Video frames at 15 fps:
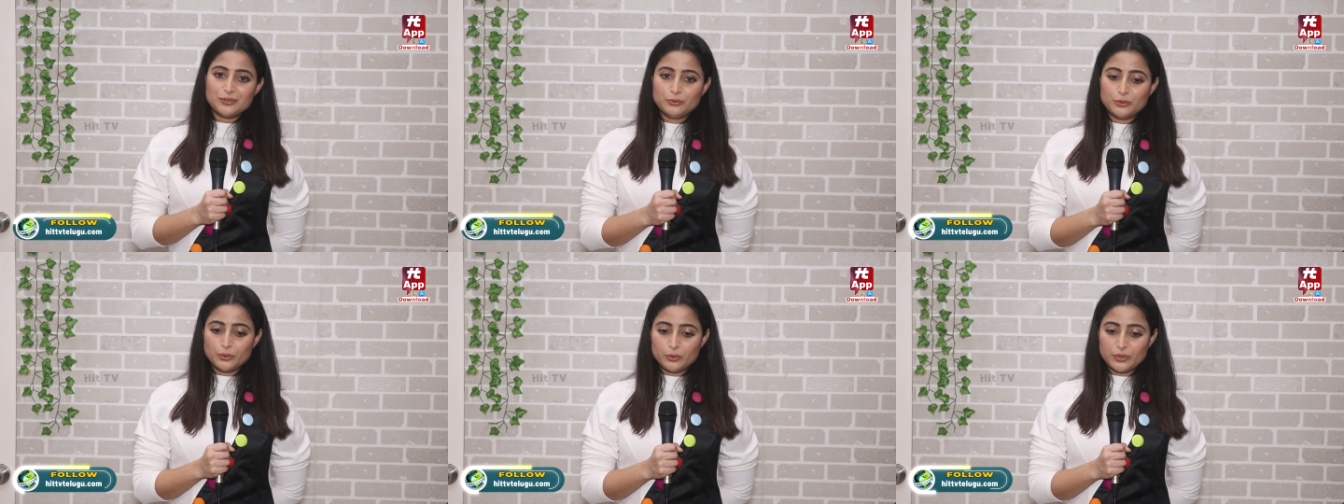
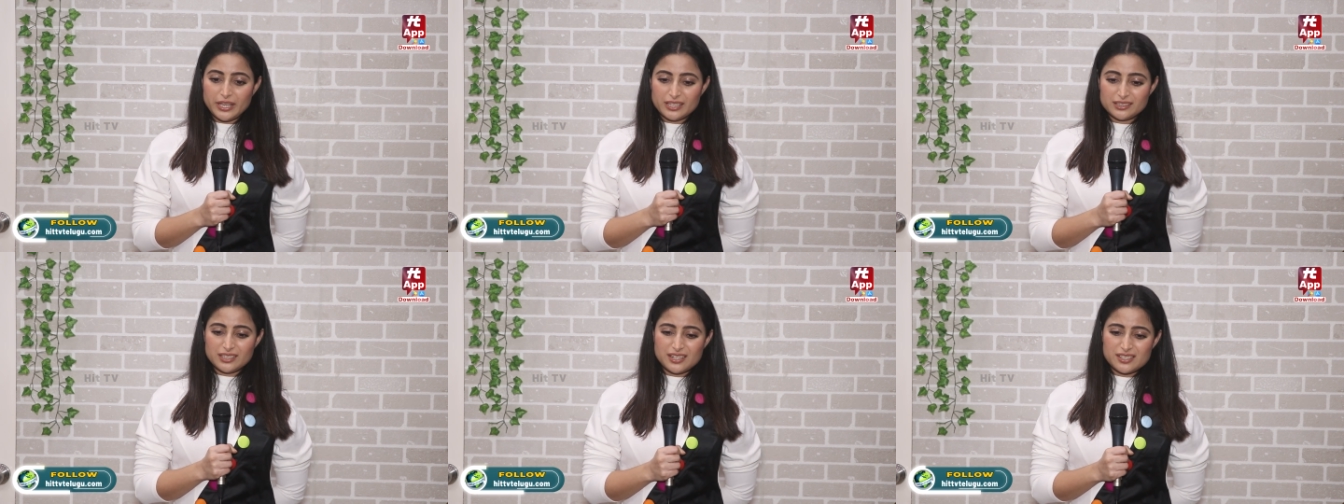वो
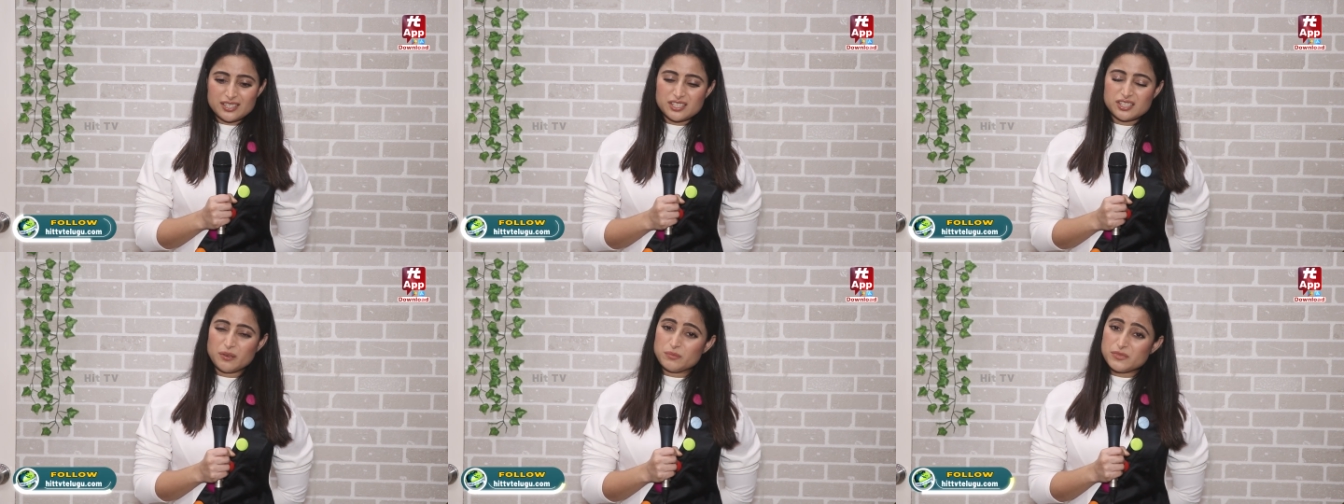एक तरह
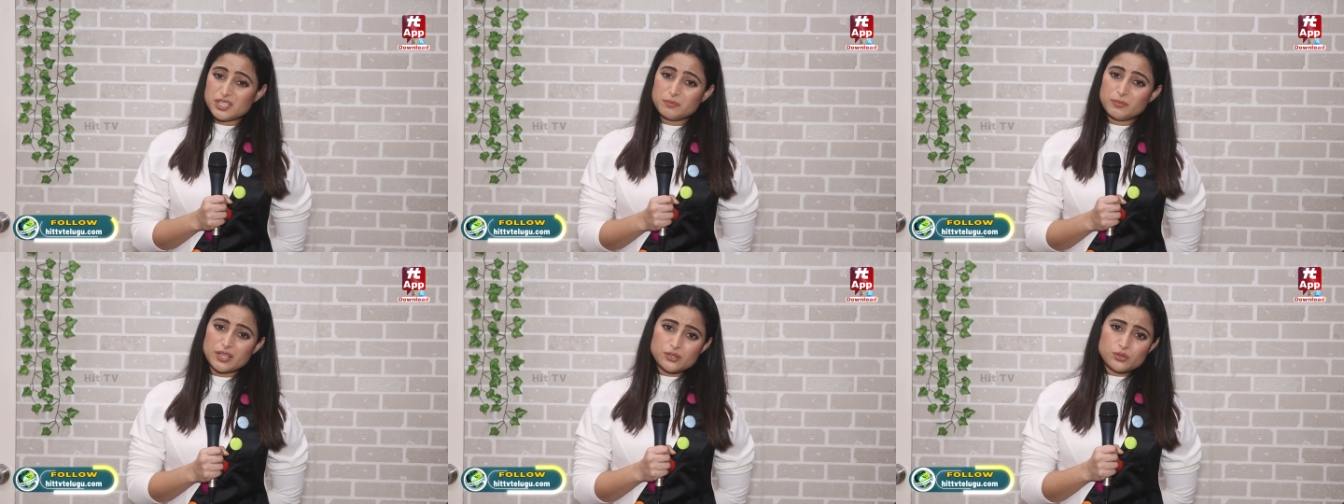से
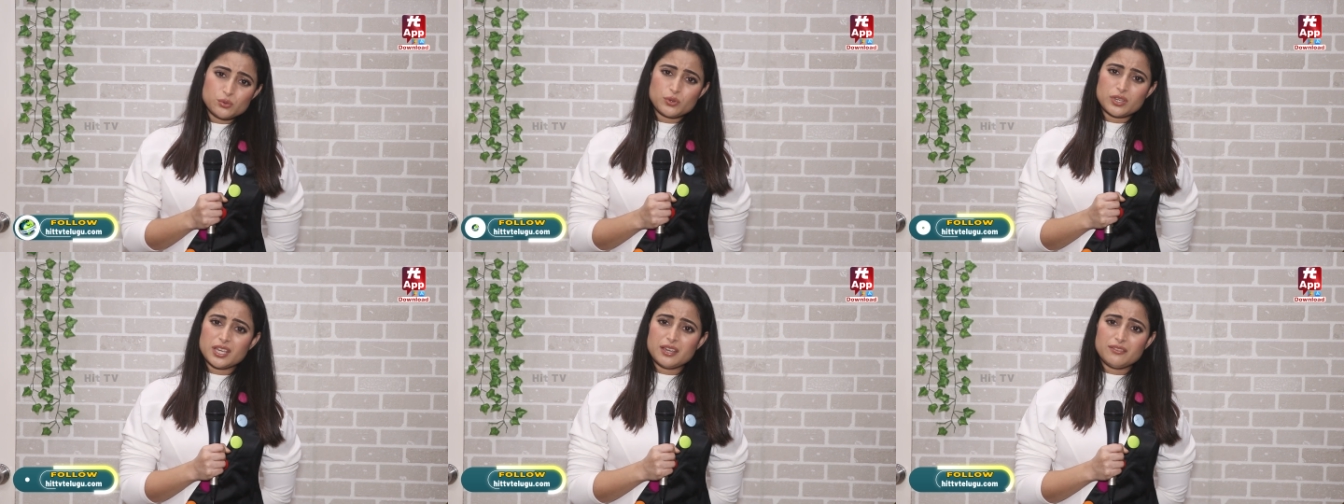चमची बन
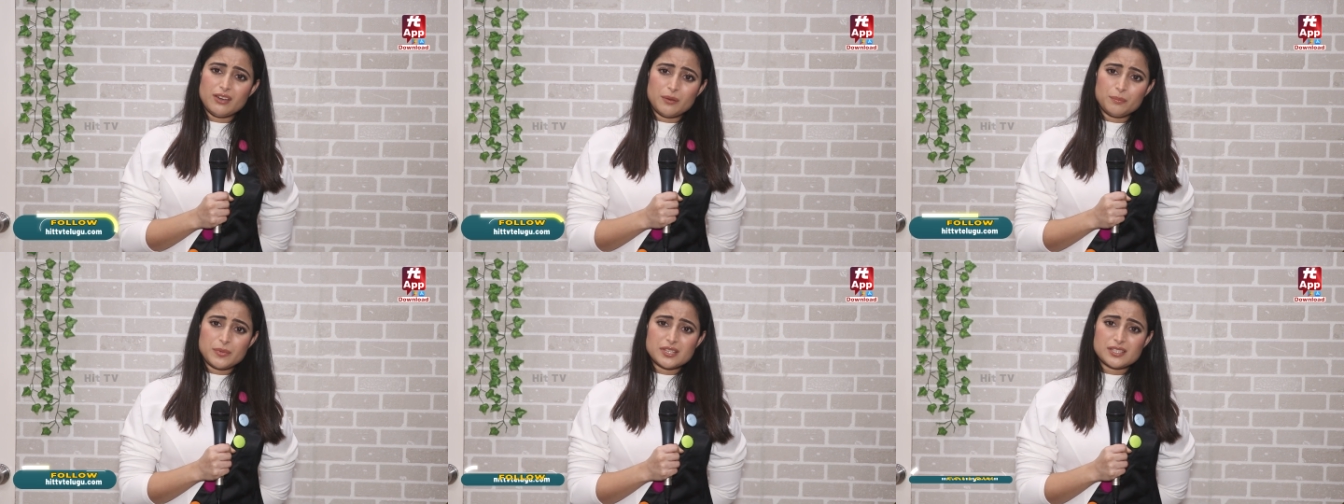चुकी है
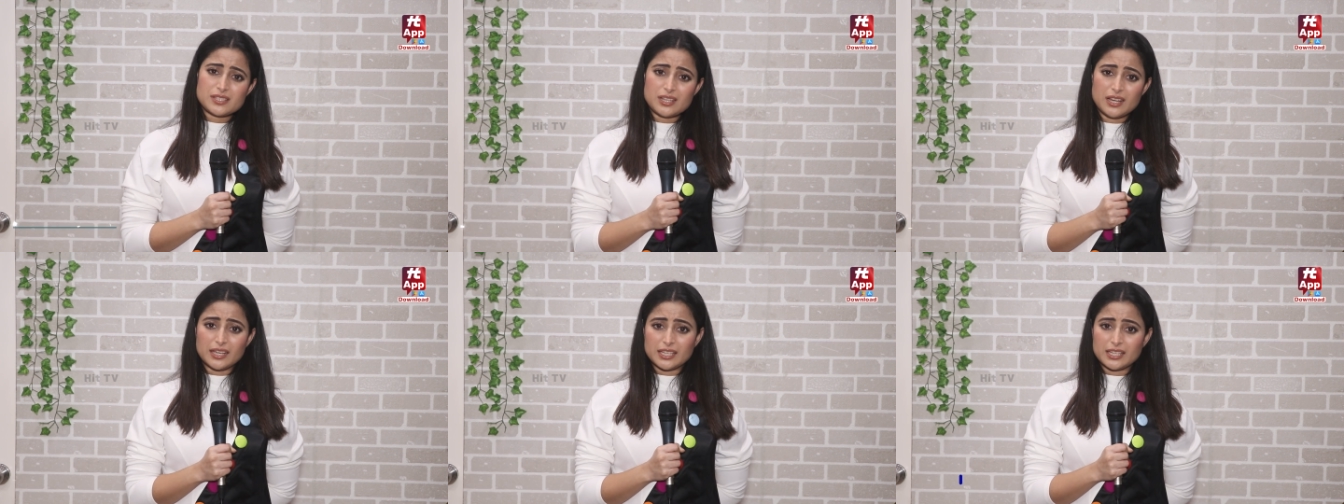वापस
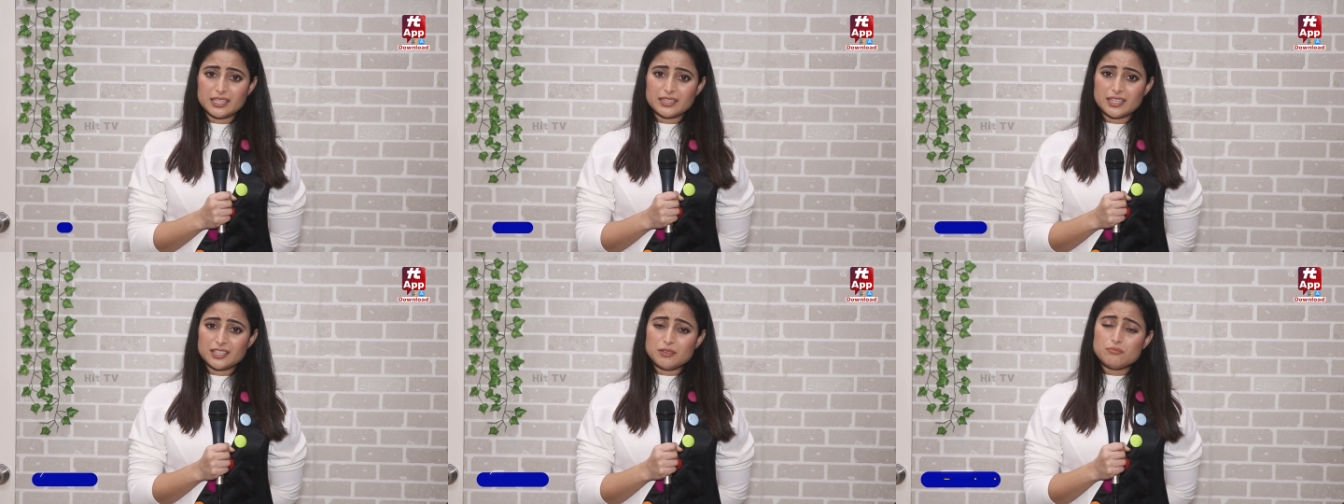
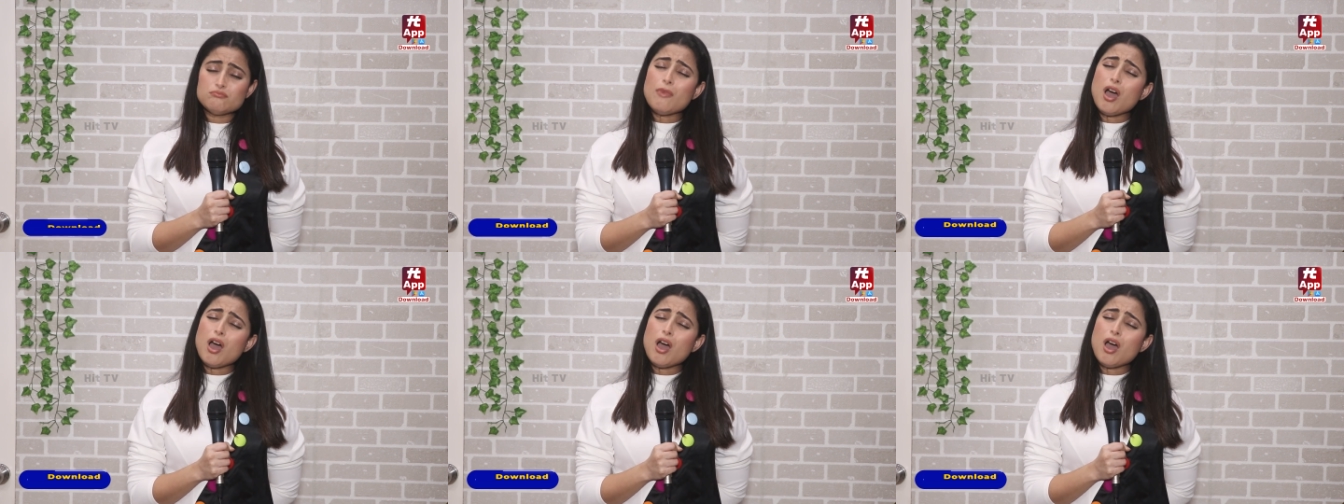अंकिता दी